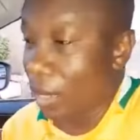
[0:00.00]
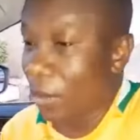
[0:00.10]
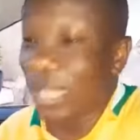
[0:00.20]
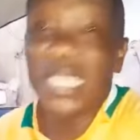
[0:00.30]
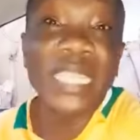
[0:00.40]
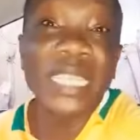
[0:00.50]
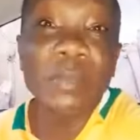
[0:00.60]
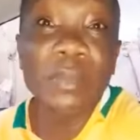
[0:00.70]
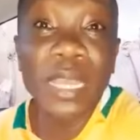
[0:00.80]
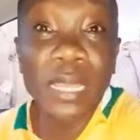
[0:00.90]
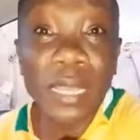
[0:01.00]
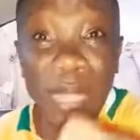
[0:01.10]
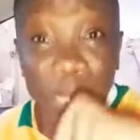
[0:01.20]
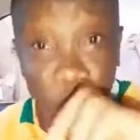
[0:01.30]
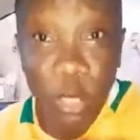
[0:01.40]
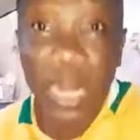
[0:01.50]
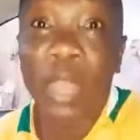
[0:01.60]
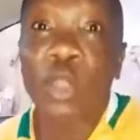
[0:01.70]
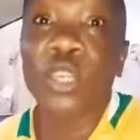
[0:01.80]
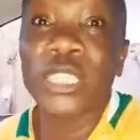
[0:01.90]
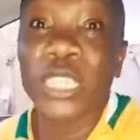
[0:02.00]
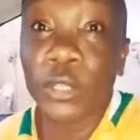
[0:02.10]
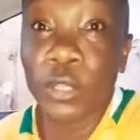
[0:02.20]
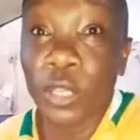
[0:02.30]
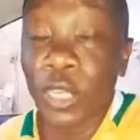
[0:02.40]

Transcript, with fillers: Mais ce qui euh, m'étonne encore, c'est que